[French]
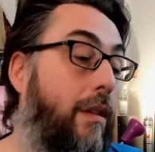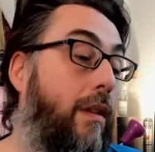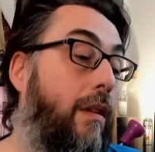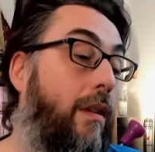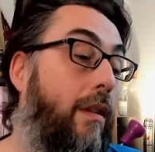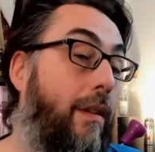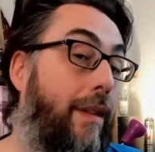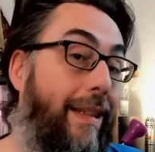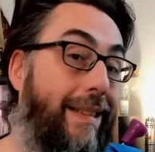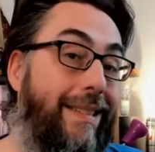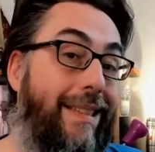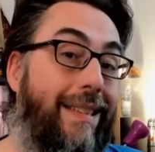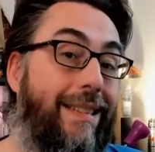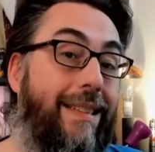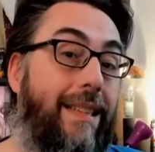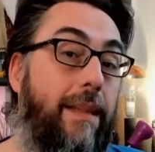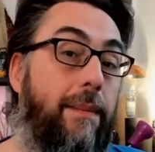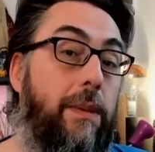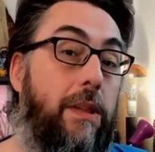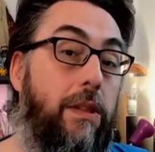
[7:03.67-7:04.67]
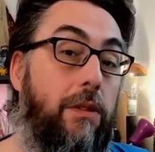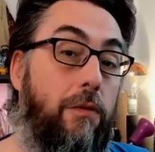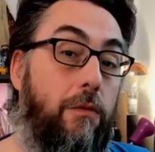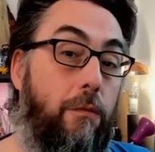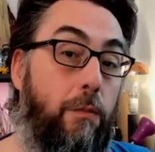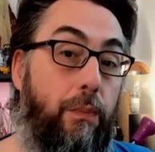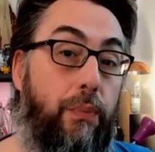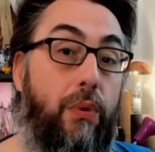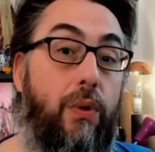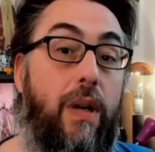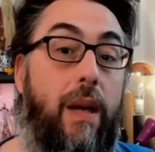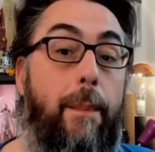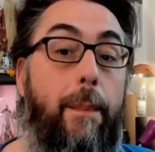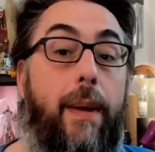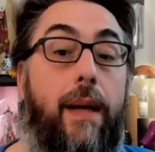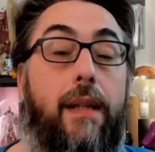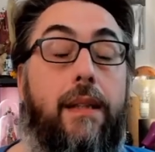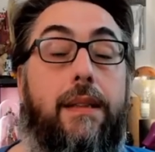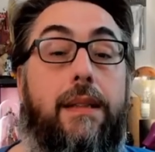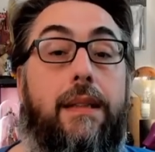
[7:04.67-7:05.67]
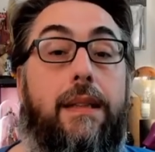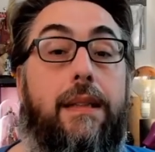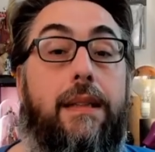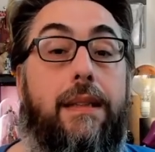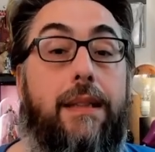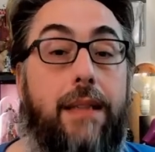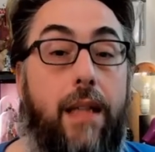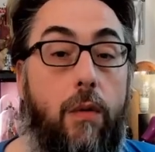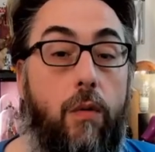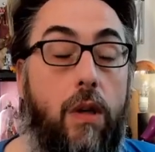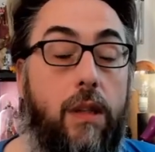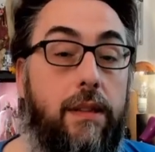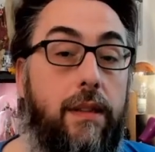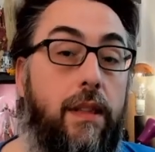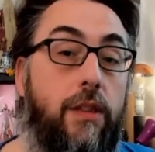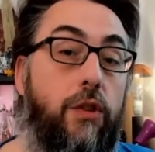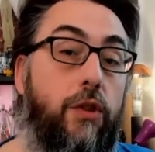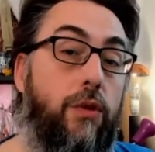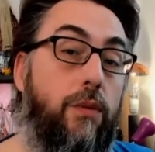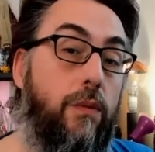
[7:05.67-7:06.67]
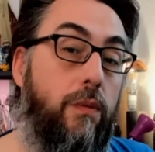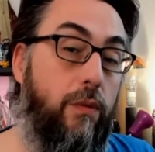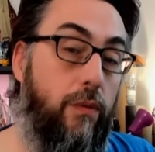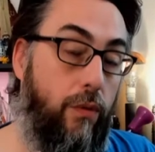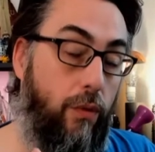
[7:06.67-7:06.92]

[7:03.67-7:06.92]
euh, les inscriptions pour la partie Star Wars Légion.